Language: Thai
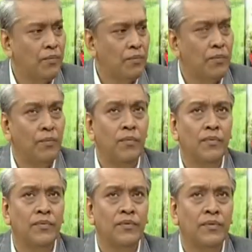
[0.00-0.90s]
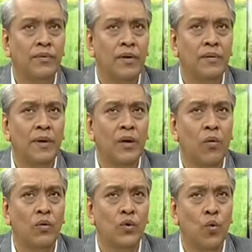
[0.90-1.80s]
บสามนี่มัน
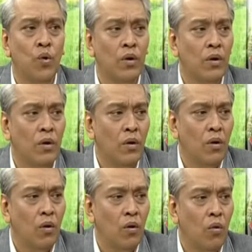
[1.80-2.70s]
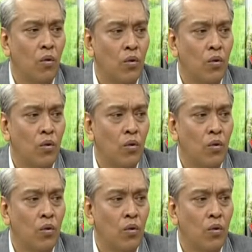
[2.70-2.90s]
หกสิบครับ